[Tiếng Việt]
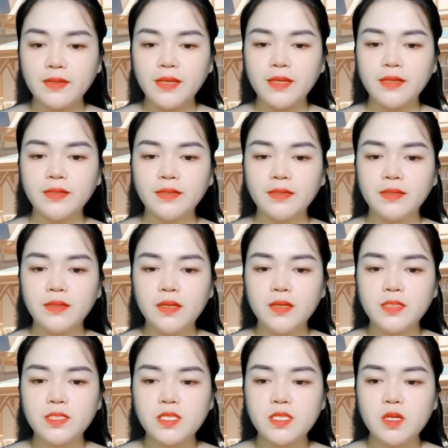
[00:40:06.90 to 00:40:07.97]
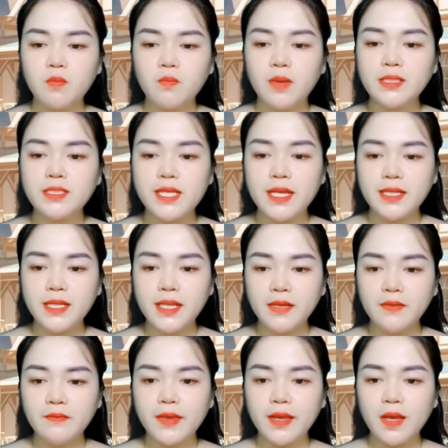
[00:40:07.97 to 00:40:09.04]
May mà cô và Nhạc Đình đã kịp
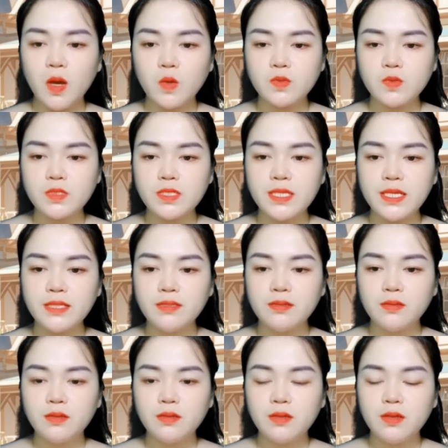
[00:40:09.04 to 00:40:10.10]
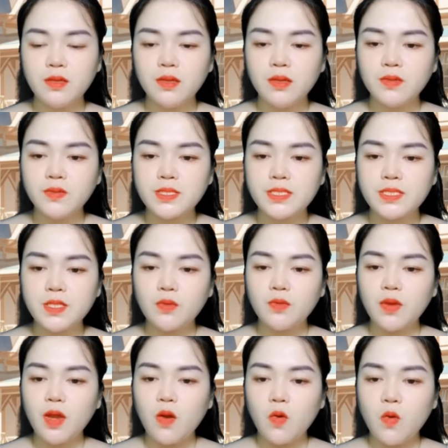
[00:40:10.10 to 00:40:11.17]
đẩy mẹ ra ngoài cửa. Ôi
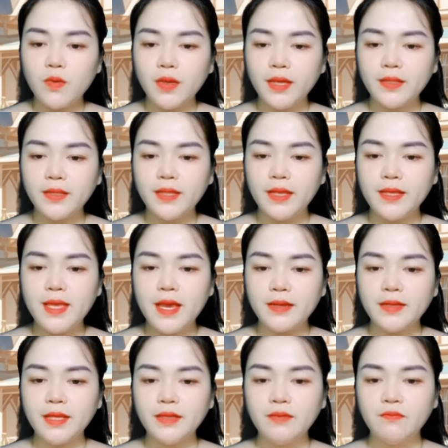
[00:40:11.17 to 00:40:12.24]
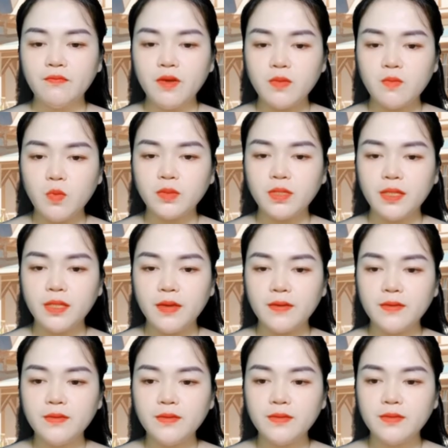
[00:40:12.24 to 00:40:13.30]
trời, bạn học kia ơi, sao cậu lại
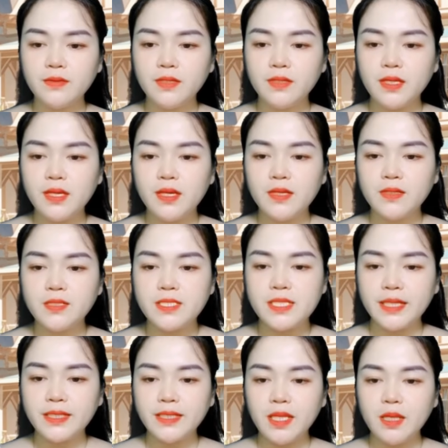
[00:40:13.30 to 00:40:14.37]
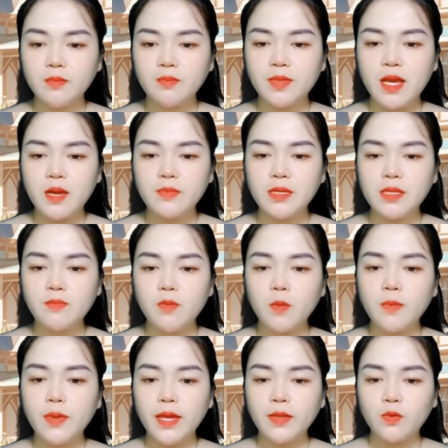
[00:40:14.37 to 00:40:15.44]
dùng đôn hậu để miêu tả một thiếu nữ xinh
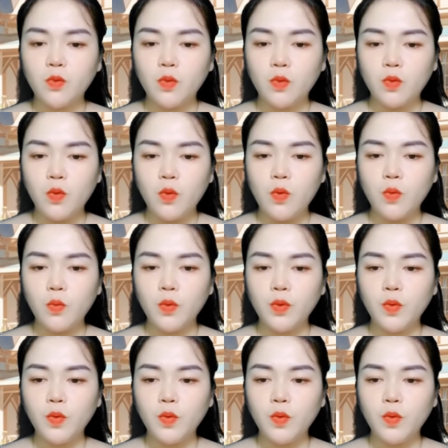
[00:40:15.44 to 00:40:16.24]
đẹp như cô thế hả?